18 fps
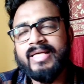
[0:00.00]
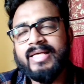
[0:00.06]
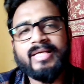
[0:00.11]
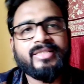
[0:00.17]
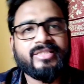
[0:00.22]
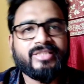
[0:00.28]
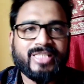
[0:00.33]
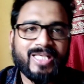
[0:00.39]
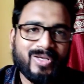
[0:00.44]
যে
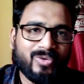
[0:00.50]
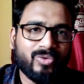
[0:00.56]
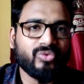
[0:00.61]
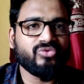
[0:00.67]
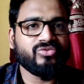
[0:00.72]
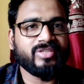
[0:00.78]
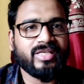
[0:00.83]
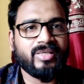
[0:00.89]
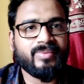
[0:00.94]
যে
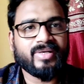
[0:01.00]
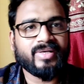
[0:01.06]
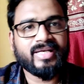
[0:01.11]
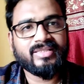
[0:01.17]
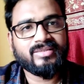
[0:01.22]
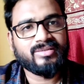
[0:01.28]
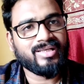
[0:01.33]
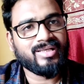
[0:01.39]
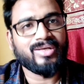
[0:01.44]
কোনো সিনেমার
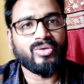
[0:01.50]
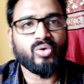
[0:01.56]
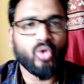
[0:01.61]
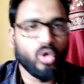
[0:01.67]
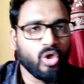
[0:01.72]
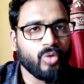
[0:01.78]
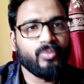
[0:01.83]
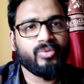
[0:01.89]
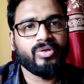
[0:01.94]
ক্ষেত্রে না
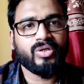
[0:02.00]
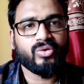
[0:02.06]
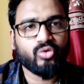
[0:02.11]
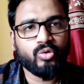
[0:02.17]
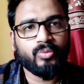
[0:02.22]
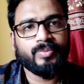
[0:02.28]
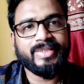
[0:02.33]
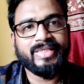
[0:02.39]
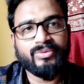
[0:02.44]
গল্পটা
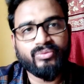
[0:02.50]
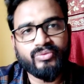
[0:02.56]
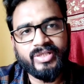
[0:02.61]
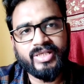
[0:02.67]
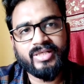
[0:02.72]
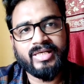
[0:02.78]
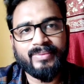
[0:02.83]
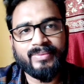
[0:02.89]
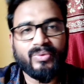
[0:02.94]
খুব
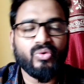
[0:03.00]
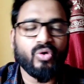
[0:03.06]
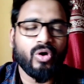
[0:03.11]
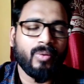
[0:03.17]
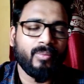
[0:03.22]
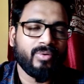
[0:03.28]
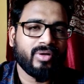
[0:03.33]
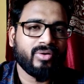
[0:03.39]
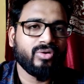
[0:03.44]
ইউনিক এবং
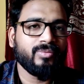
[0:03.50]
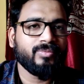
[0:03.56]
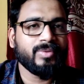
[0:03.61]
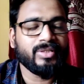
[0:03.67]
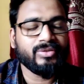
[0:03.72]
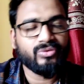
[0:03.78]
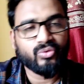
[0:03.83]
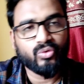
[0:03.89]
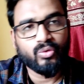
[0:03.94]
গল্পটা খুব
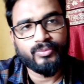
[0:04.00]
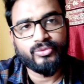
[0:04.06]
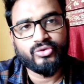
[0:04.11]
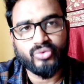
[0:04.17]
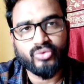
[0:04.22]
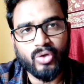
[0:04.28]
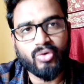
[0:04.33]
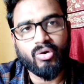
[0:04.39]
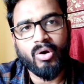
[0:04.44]
কিন্তু খুব
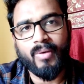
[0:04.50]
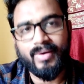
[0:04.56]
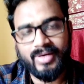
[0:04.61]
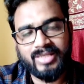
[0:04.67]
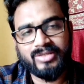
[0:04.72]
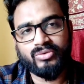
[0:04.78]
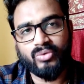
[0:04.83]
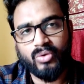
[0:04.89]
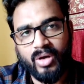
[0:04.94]
স্ট্রং
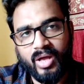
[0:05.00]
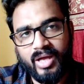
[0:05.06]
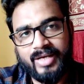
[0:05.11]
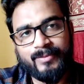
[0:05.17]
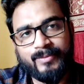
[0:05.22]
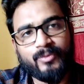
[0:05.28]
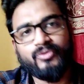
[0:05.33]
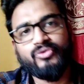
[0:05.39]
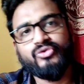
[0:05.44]
হওয়াটা দরকার
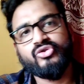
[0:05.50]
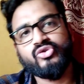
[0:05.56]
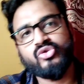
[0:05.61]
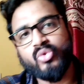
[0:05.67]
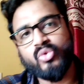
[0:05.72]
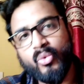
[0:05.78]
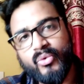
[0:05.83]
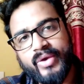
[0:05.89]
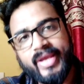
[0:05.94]
এবং
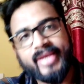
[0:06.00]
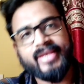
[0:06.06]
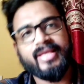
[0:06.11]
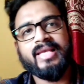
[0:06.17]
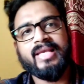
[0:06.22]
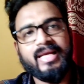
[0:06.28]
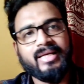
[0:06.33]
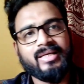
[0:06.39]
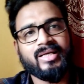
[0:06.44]
স্টোরি
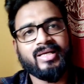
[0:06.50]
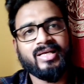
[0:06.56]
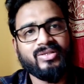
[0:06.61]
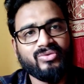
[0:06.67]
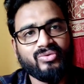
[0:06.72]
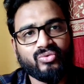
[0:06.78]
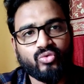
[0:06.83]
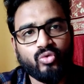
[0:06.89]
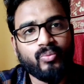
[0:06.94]
টেলিংটা
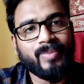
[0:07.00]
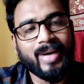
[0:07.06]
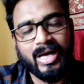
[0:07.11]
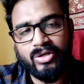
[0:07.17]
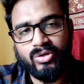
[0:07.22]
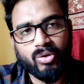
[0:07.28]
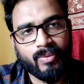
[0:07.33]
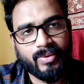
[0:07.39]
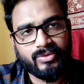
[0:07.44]
কিন্তু খুব
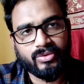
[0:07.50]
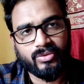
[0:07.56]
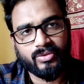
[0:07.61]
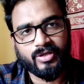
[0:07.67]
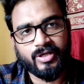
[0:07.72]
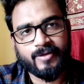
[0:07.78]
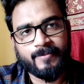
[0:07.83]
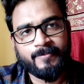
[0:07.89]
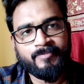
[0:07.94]
ভালো হওয়া
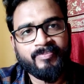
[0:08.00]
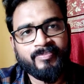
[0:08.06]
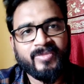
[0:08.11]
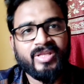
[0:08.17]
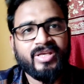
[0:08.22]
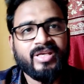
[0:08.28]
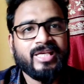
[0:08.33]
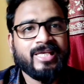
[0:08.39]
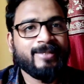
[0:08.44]
দরকার
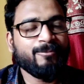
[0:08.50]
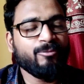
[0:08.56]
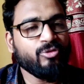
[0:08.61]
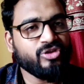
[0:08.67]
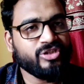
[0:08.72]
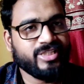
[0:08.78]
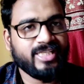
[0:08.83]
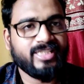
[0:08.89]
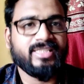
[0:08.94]
এবং
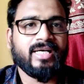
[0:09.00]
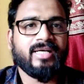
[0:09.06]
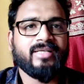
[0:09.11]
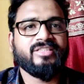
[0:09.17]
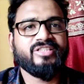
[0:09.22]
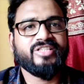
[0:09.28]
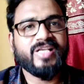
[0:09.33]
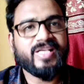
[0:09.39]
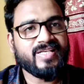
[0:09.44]
যেটা
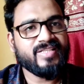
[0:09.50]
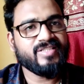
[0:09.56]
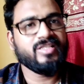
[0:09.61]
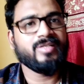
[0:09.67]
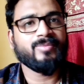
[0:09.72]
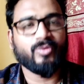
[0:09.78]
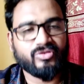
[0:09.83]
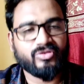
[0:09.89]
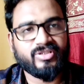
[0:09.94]

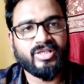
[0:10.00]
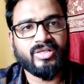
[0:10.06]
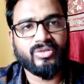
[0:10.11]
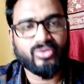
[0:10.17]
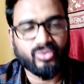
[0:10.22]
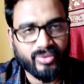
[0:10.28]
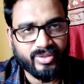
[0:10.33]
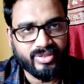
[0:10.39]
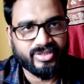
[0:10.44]
চিঙ্গিসের মধ্যে
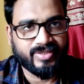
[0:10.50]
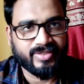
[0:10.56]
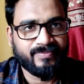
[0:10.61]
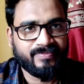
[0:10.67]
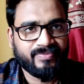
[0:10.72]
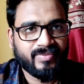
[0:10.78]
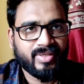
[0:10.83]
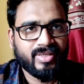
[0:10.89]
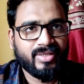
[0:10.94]
রয়েছে
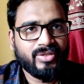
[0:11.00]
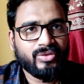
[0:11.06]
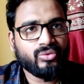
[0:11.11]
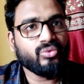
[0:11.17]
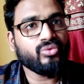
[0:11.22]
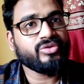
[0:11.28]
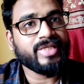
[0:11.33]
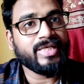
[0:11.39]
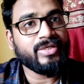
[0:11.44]

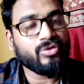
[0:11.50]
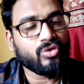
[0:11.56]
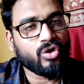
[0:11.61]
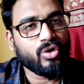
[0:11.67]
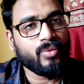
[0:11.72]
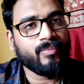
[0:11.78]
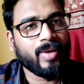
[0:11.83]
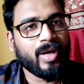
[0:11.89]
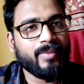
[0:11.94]
তো সেই
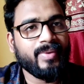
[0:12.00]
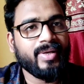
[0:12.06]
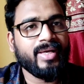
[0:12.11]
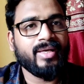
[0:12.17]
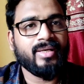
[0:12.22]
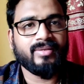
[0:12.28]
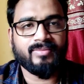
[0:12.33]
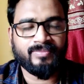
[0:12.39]
রকমভাবে